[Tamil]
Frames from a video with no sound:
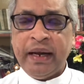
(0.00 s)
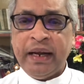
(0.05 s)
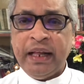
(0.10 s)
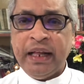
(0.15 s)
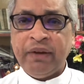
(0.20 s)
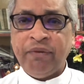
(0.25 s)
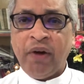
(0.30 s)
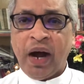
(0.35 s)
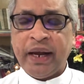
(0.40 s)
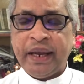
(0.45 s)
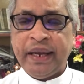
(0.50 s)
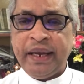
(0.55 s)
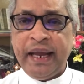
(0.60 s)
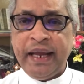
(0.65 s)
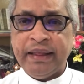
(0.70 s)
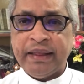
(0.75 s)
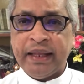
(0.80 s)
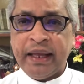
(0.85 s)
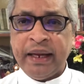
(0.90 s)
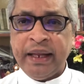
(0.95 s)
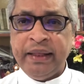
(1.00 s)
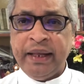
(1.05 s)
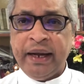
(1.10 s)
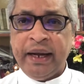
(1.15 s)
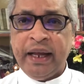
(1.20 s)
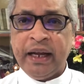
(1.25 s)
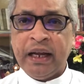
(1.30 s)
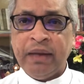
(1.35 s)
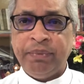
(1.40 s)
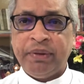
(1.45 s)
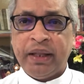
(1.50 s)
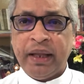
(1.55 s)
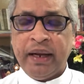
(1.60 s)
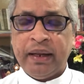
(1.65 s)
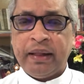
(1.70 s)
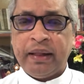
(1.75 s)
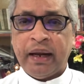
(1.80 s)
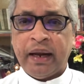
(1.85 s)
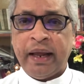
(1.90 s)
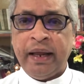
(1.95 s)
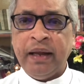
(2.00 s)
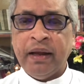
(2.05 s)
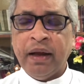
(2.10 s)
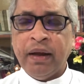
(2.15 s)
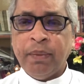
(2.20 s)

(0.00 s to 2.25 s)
நிர்வாகியை தெரிந்தெடுக்கும் தேர்தலை